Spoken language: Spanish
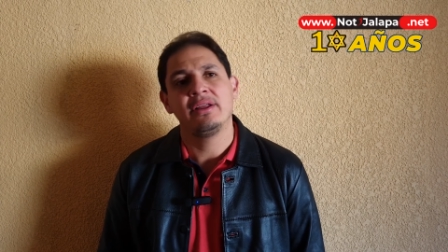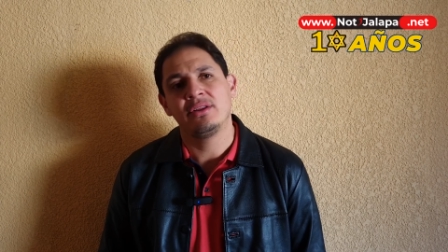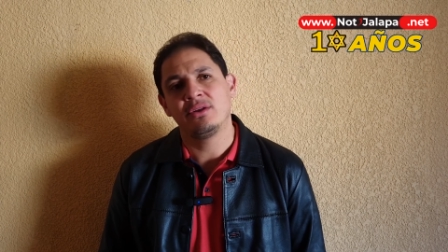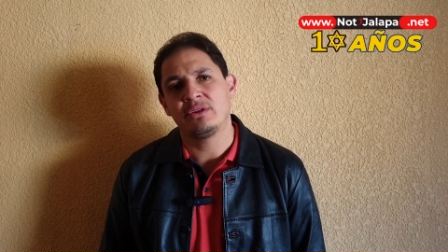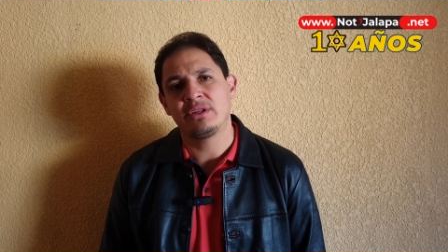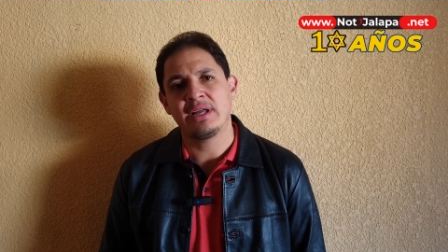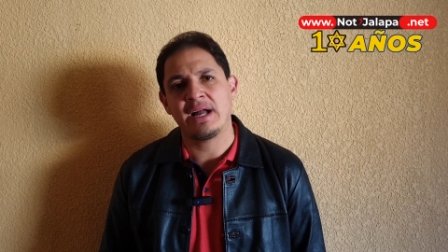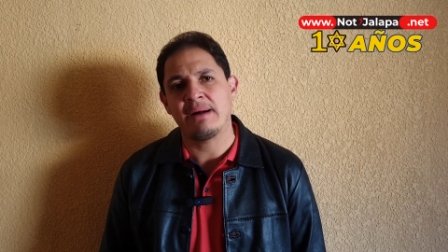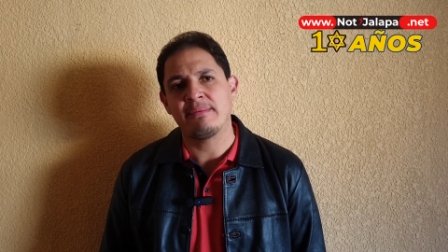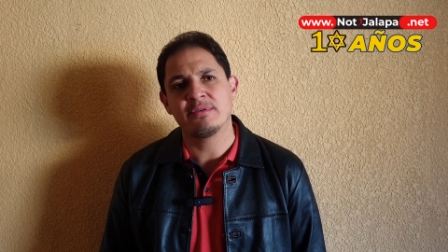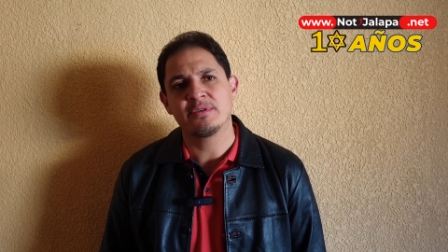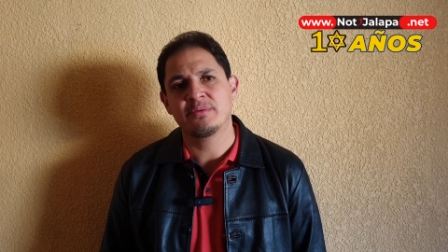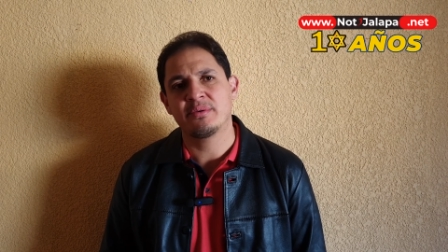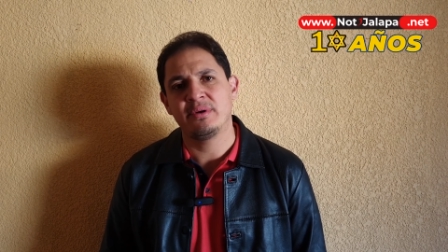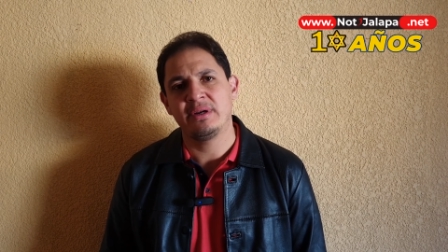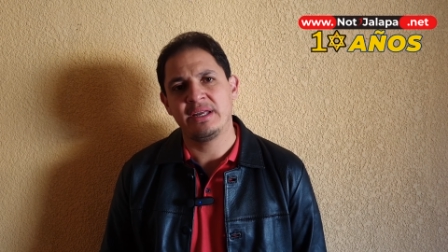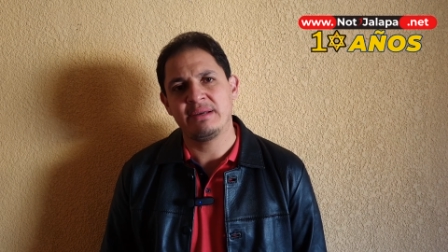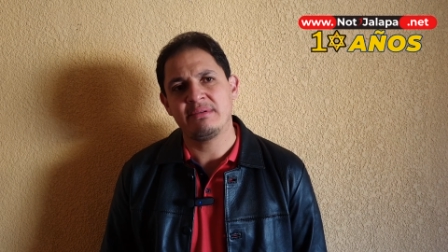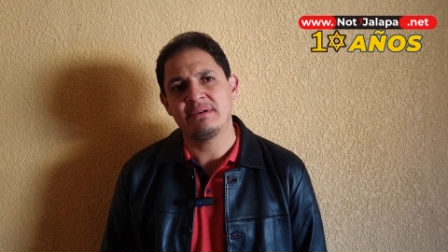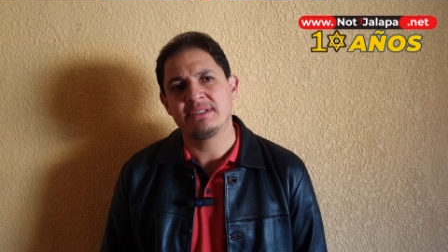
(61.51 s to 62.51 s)
no tengamos
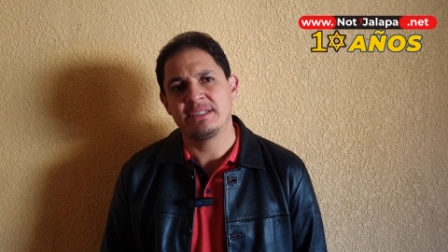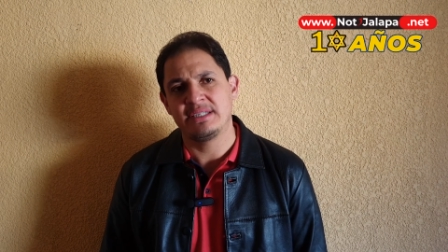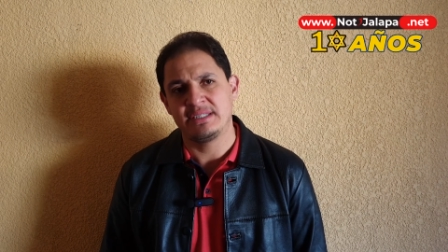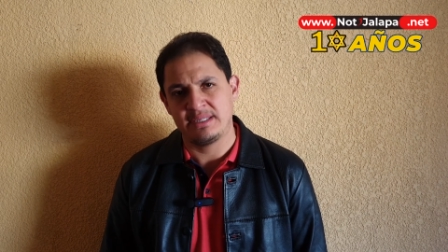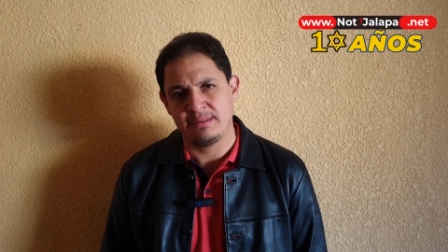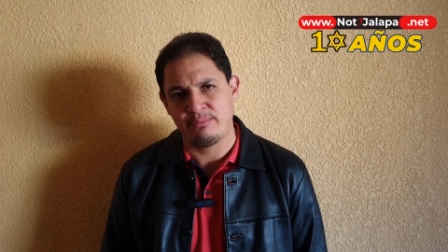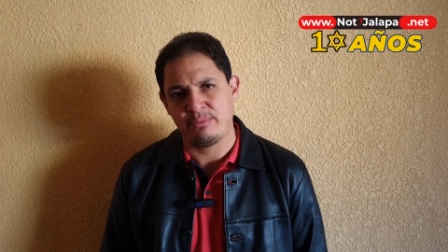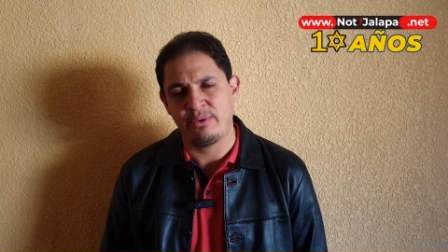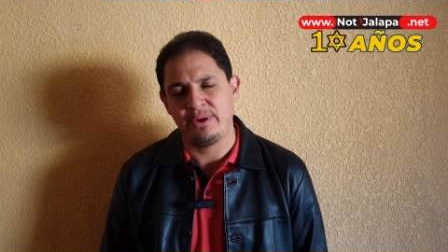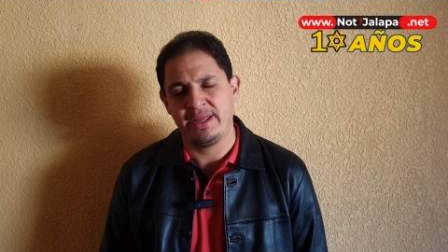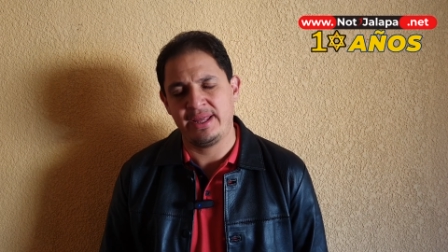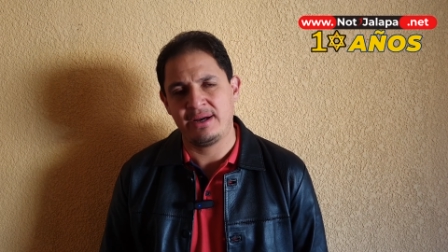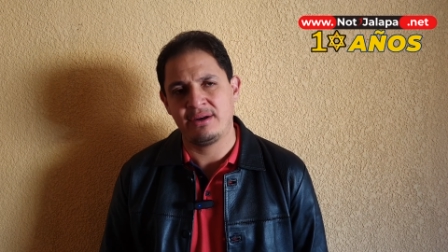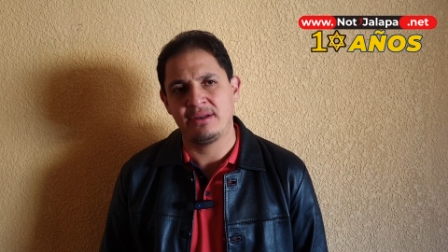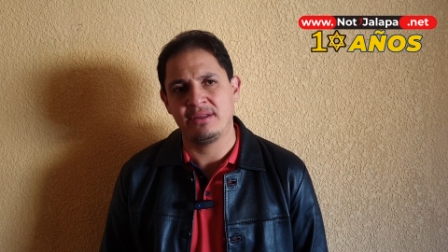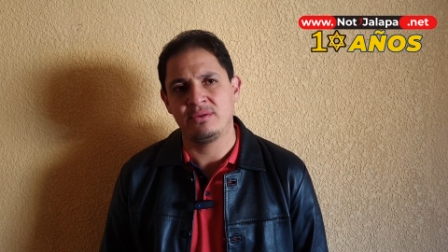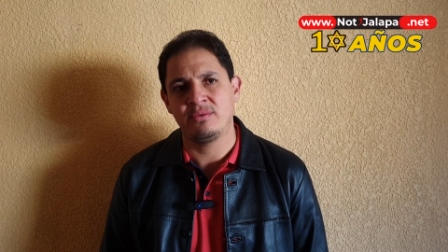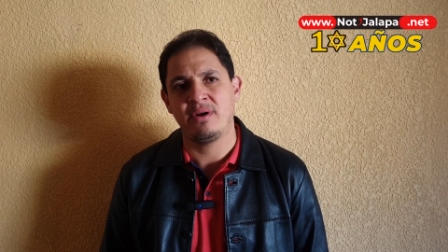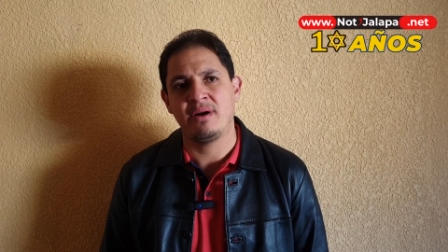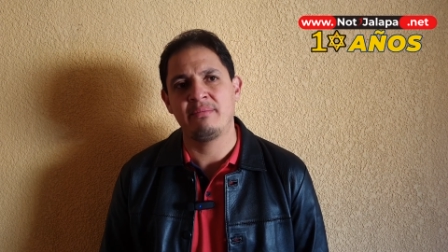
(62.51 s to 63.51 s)
problemas y se
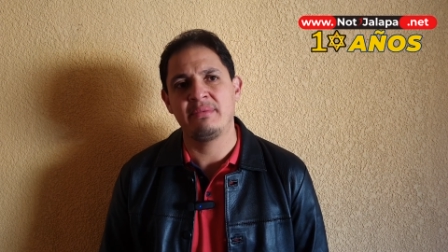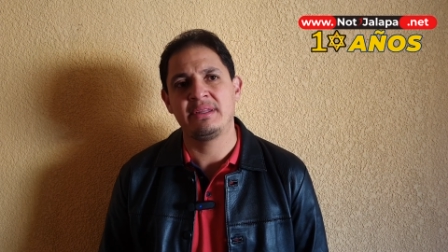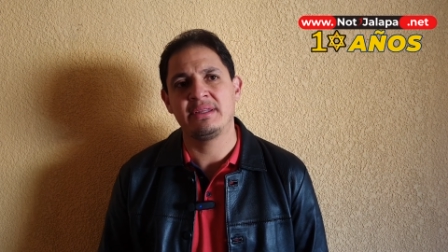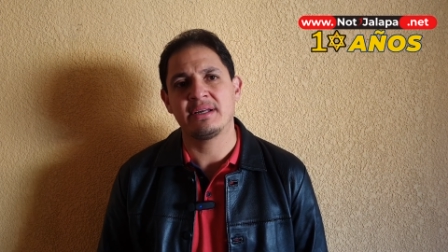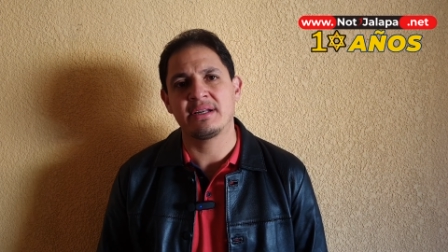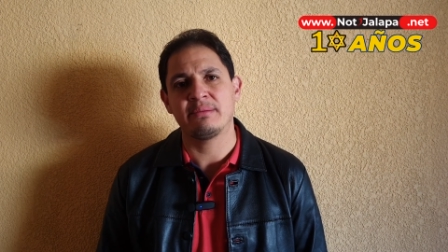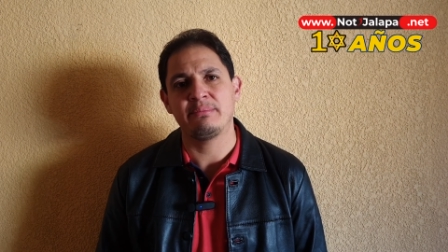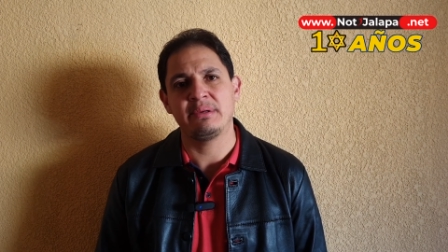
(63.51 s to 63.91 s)
pueda nuevamente